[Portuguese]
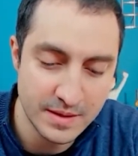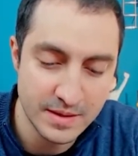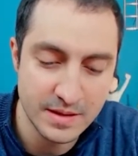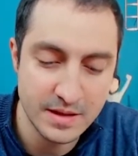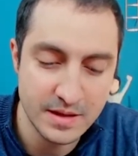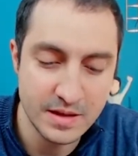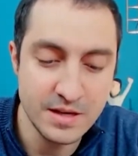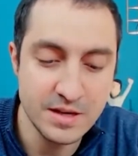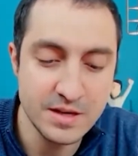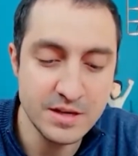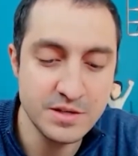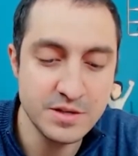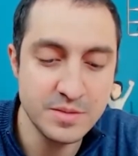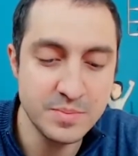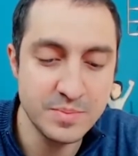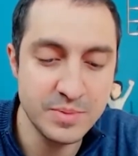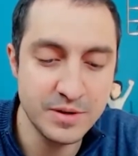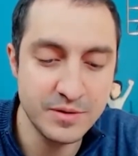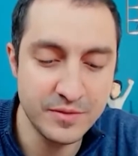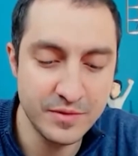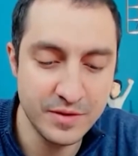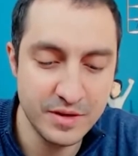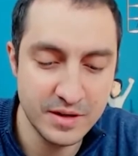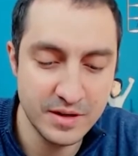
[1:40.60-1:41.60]
e de
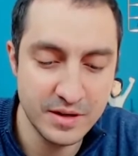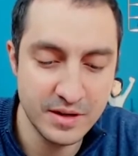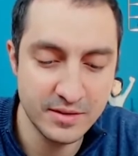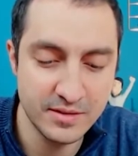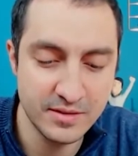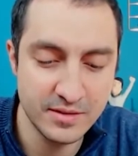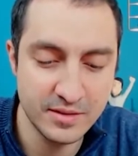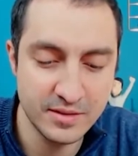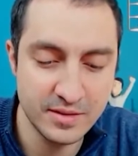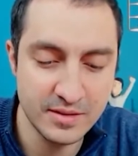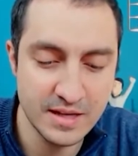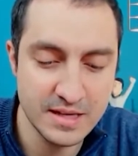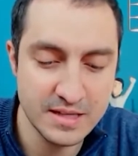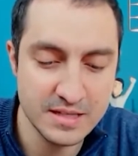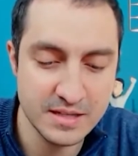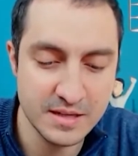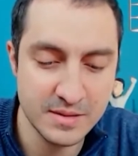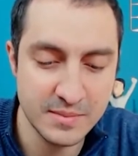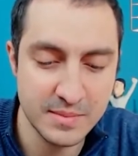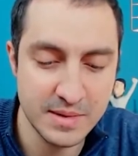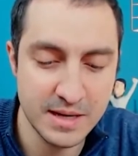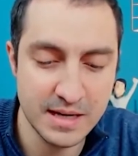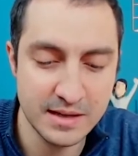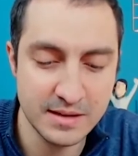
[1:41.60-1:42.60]
preferência dessa
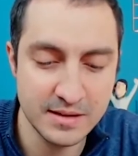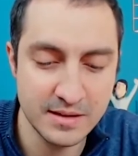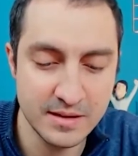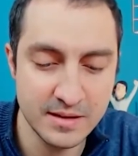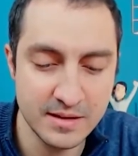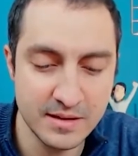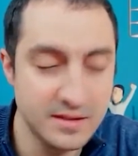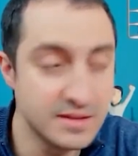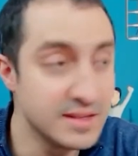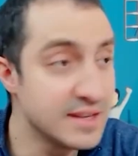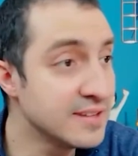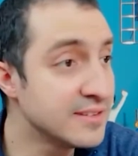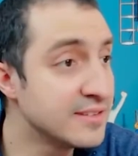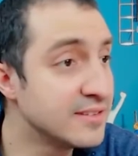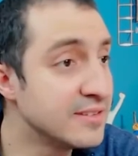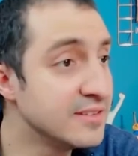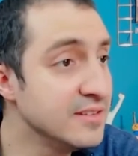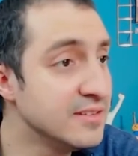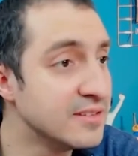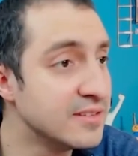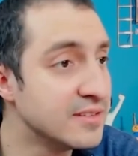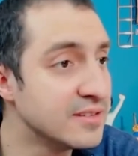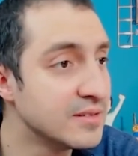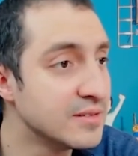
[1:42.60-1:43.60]
marca aqui da
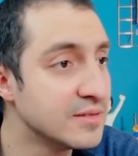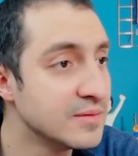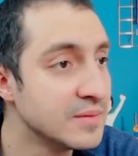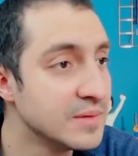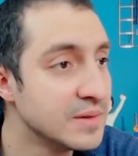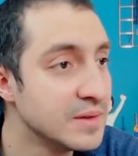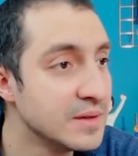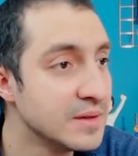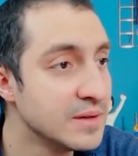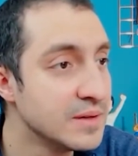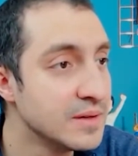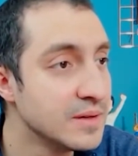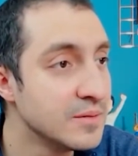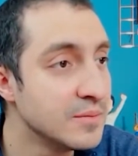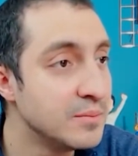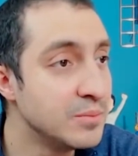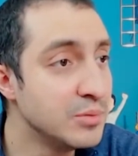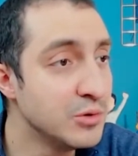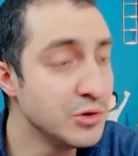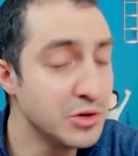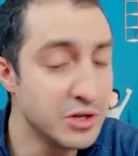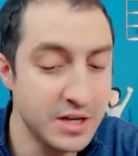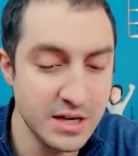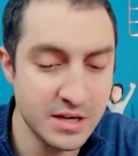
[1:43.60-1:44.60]
Cis.
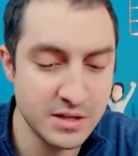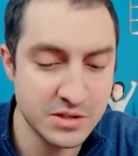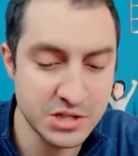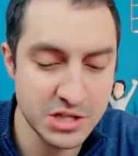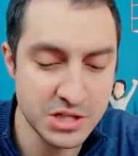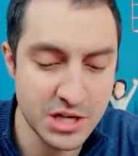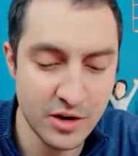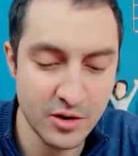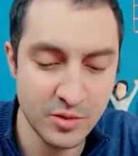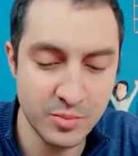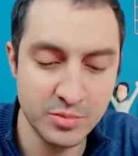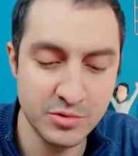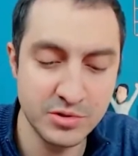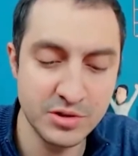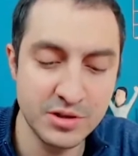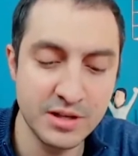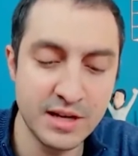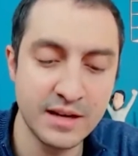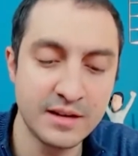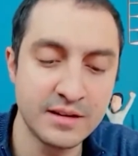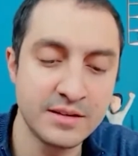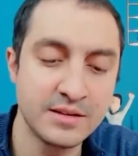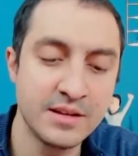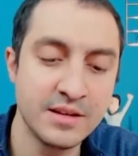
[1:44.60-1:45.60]
Por que, Thiago? Porque
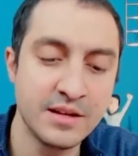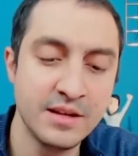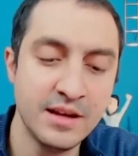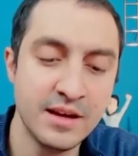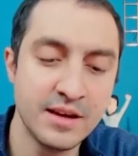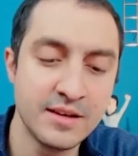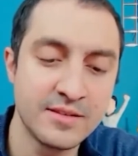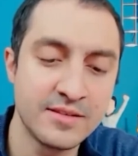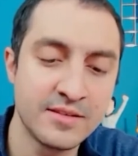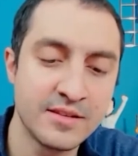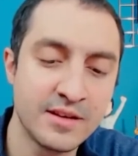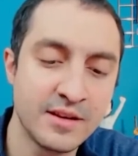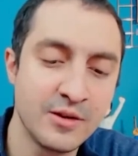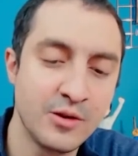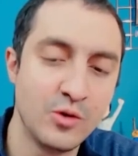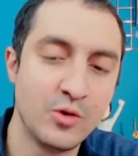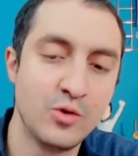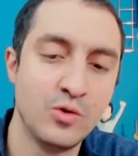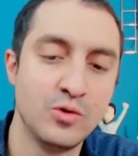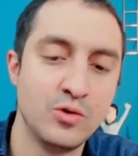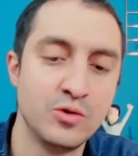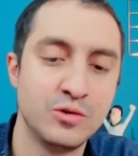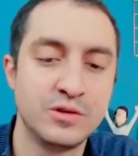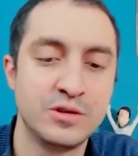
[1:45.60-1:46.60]
ela tem essa
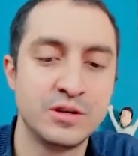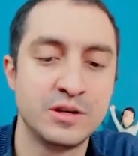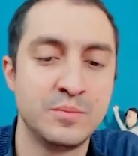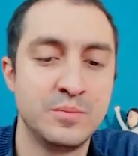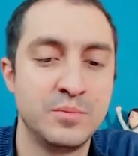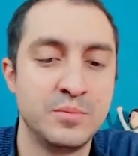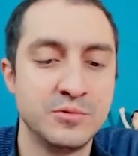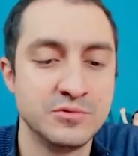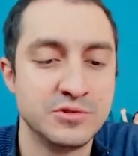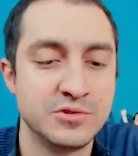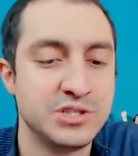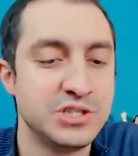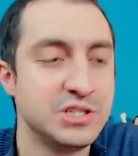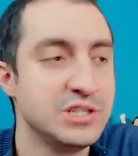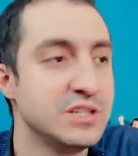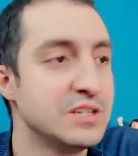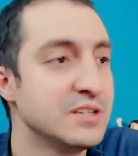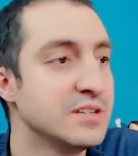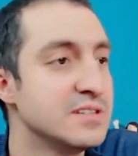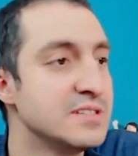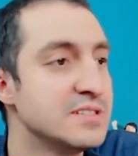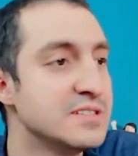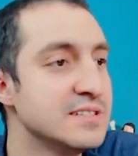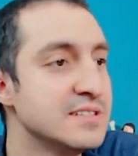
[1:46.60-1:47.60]
outra pontinha
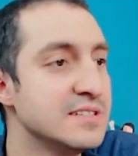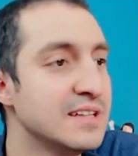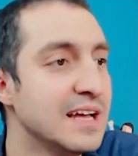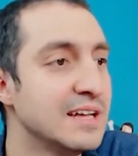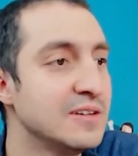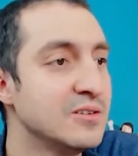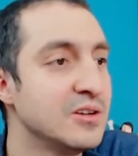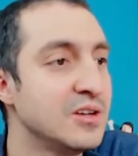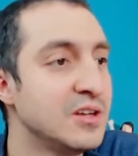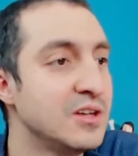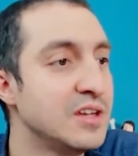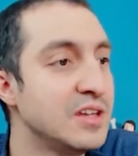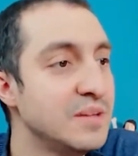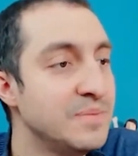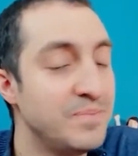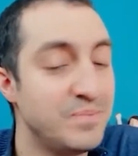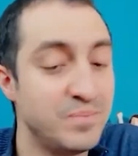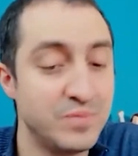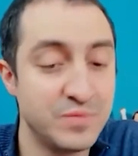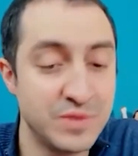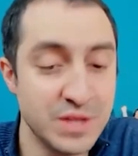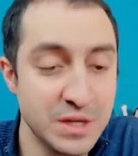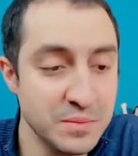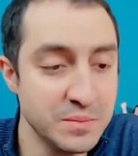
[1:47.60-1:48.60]
desse lado aqui
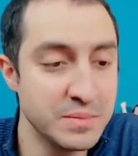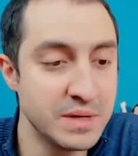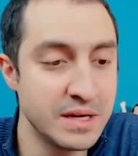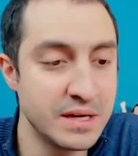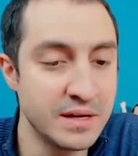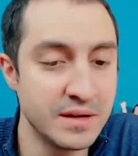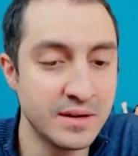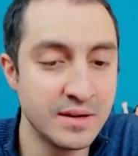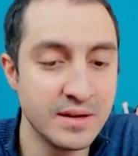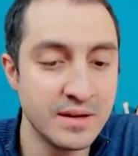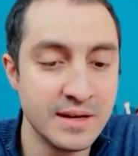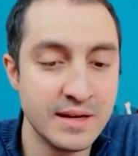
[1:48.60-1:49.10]
também.